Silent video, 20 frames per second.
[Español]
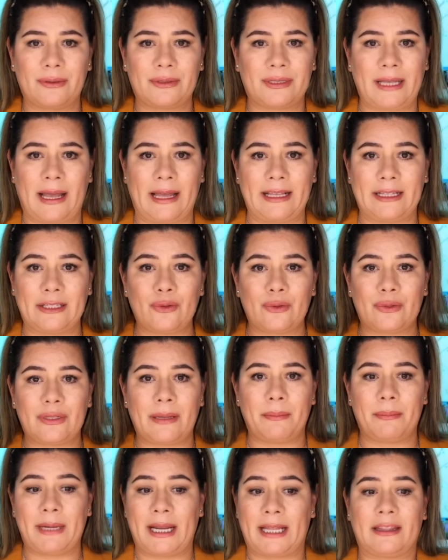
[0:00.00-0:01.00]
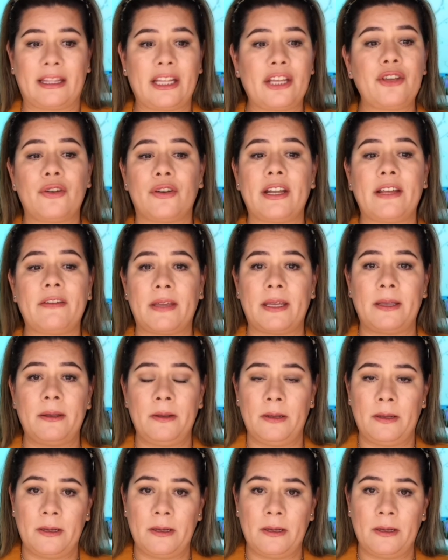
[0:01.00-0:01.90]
O sea, en su semblante yo le vi.